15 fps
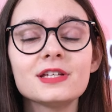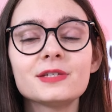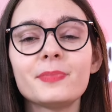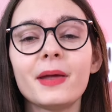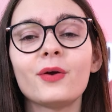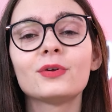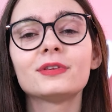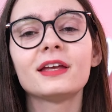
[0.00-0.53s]

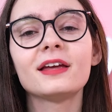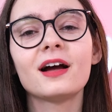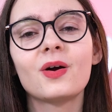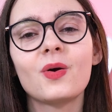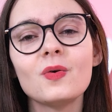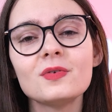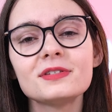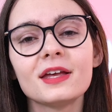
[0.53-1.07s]
espero que eu tenha
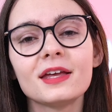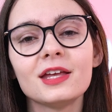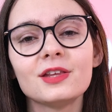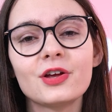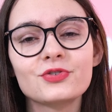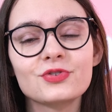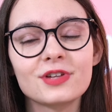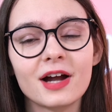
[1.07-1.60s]

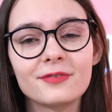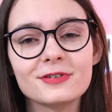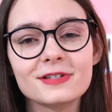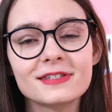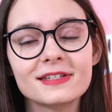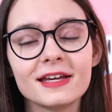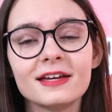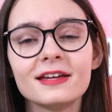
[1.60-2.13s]
conseguido ajudar
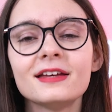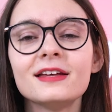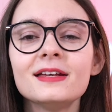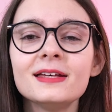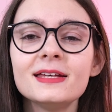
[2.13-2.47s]
você.